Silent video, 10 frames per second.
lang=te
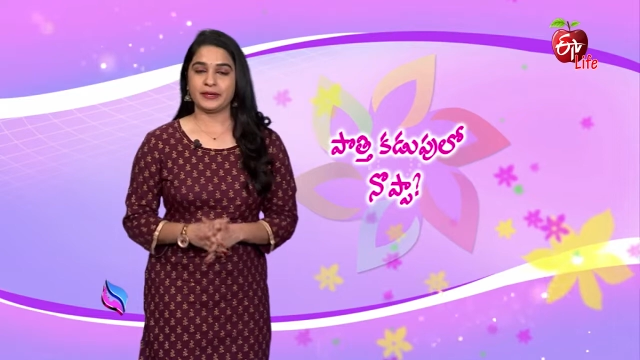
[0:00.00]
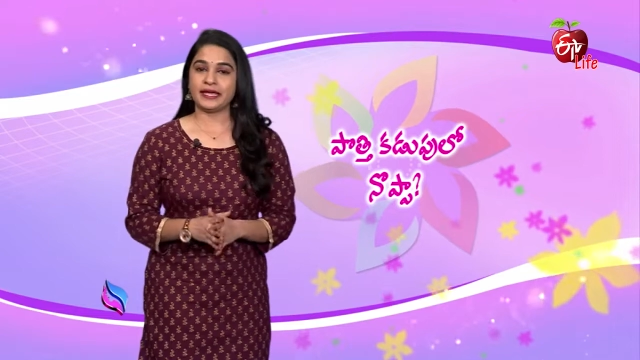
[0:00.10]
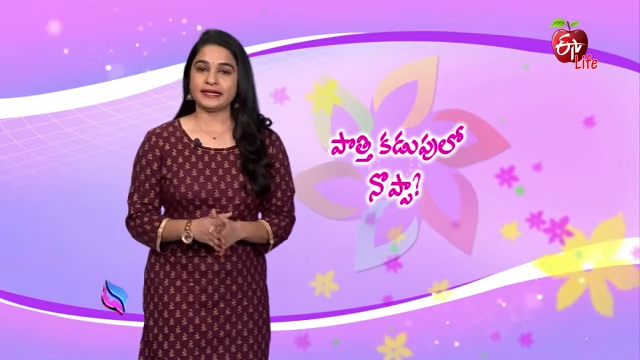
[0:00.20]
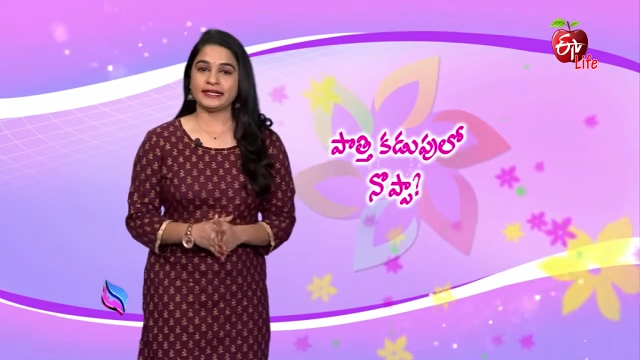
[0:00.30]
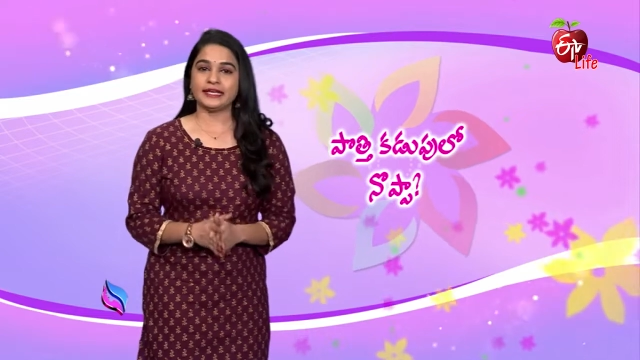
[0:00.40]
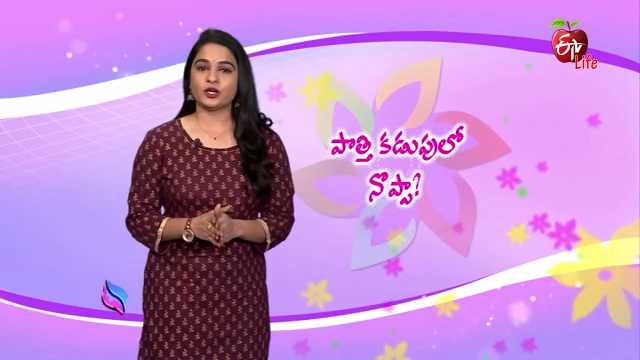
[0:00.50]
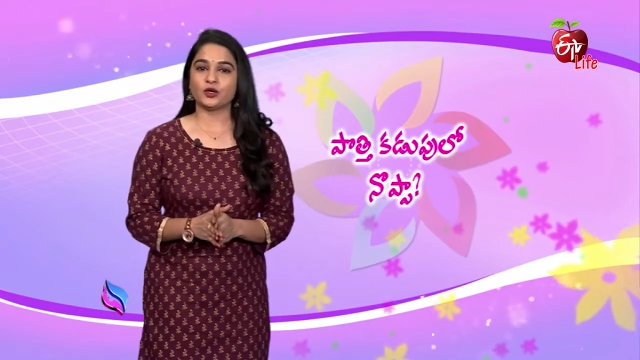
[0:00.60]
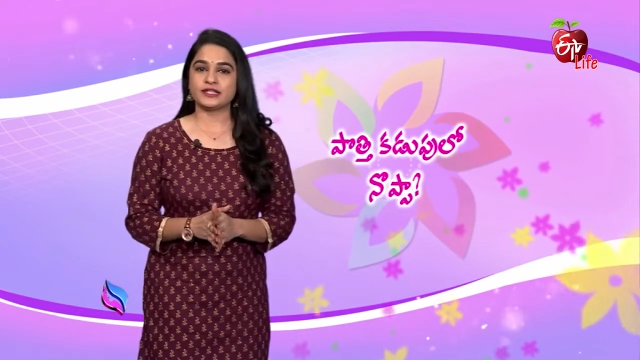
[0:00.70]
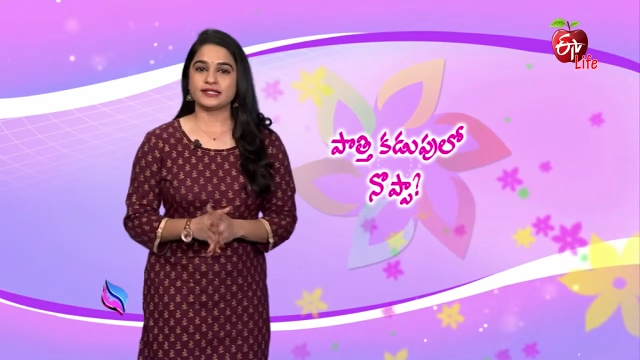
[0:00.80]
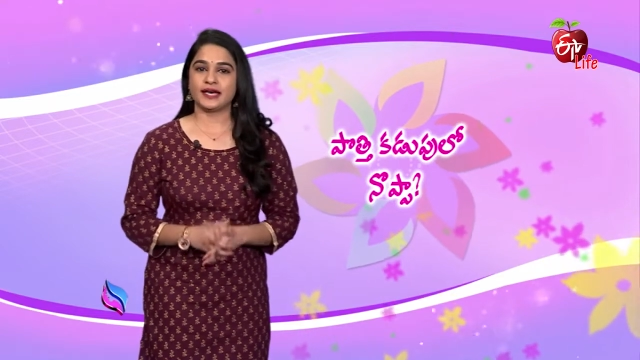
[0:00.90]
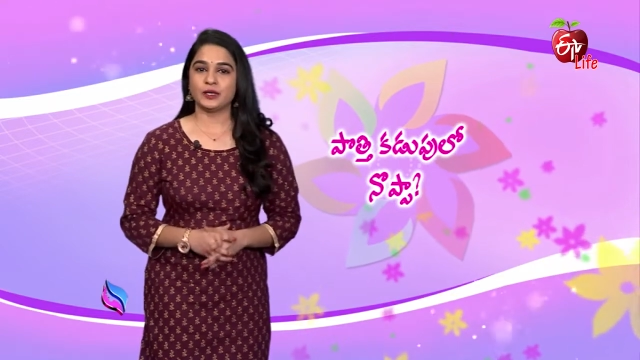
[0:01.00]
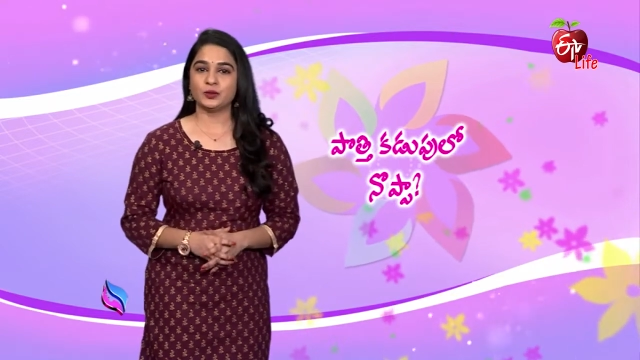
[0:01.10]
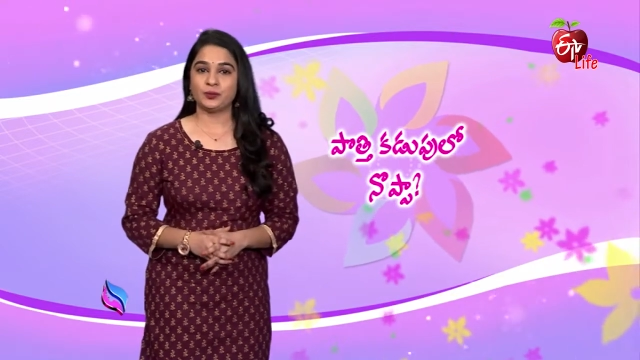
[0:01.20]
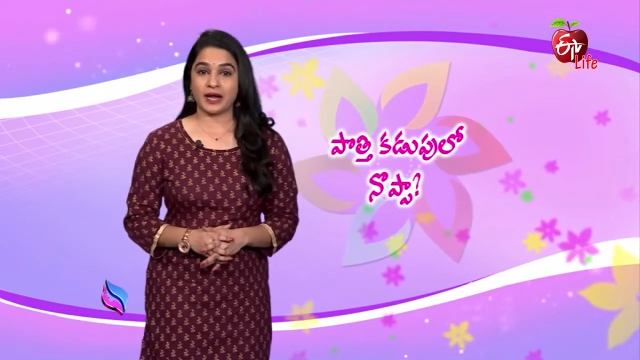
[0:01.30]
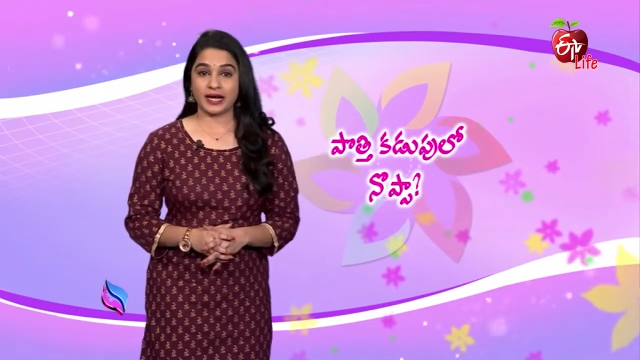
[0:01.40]
పిఐడి
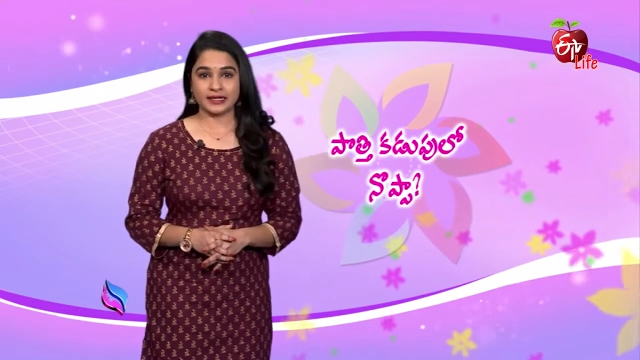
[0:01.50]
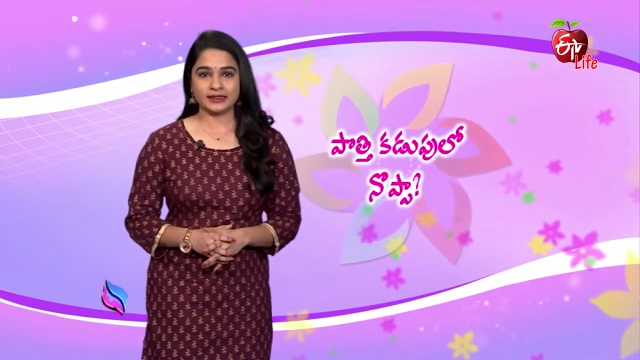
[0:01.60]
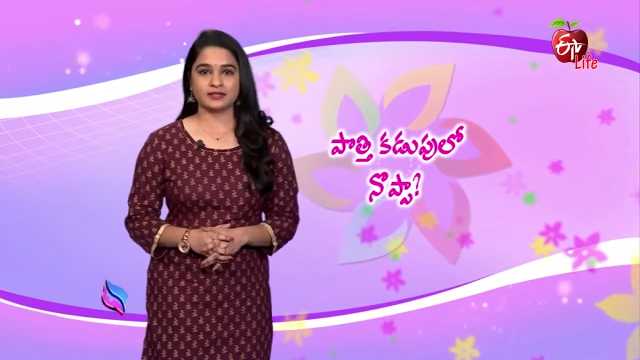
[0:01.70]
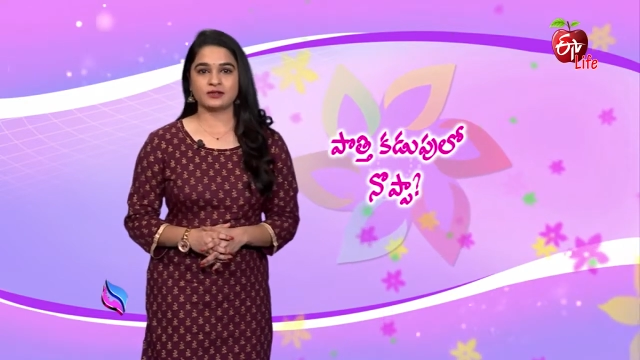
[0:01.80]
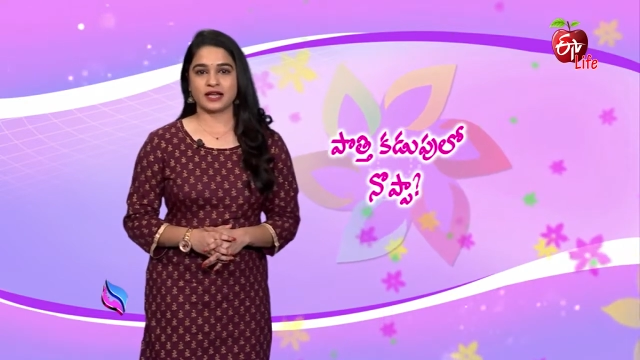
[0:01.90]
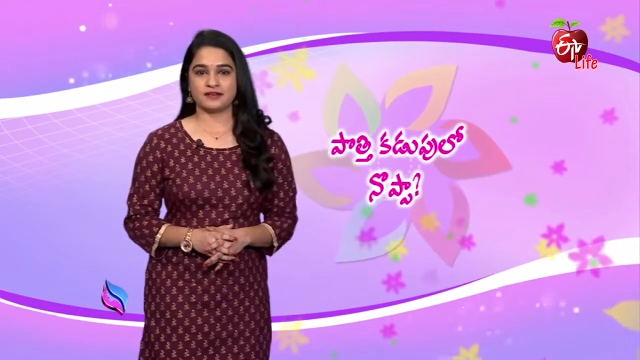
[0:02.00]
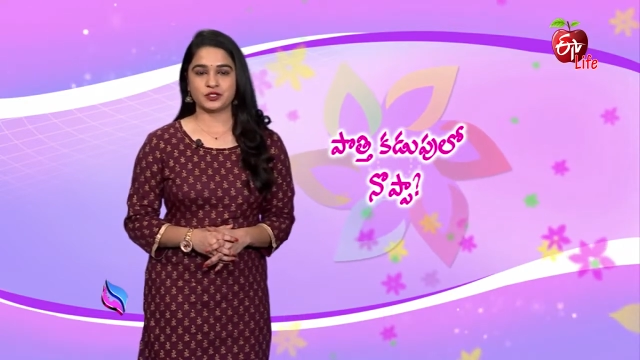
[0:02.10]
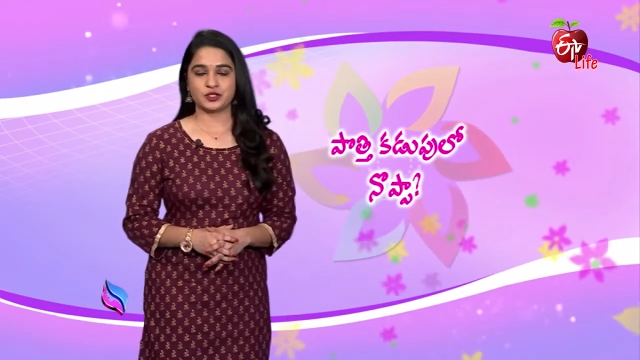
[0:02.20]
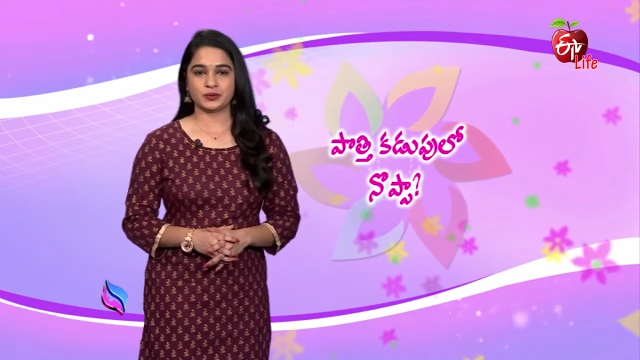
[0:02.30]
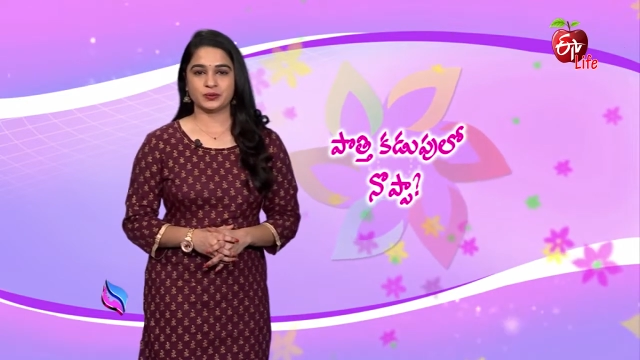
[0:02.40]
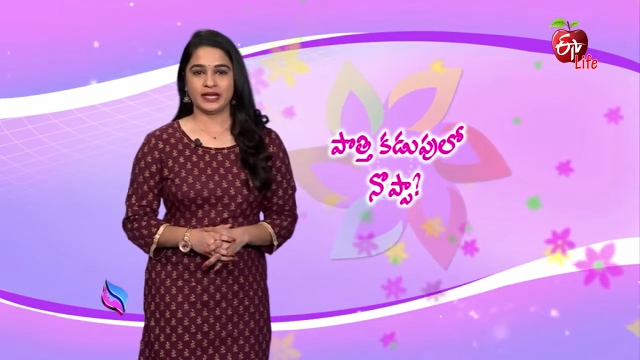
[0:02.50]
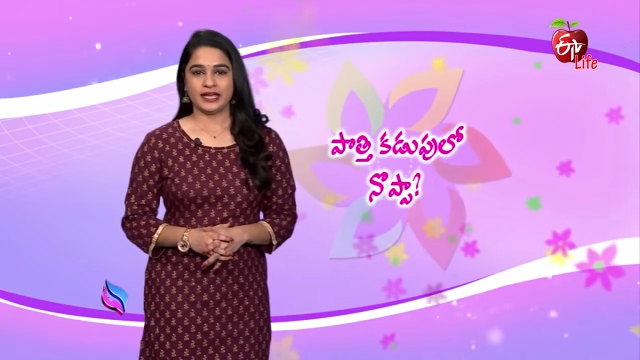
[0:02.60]
కొన్నిసార్లు ప్రాణాంతకం కావచ్చు